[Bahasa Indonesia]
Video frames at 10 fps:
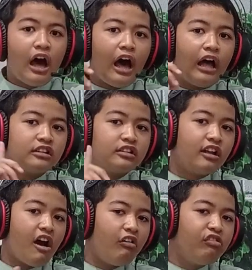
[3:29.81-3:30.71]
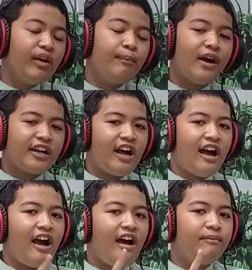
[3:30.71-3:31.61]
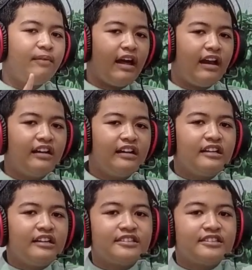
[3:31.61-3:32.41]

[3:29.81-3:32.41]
atau lembaga amal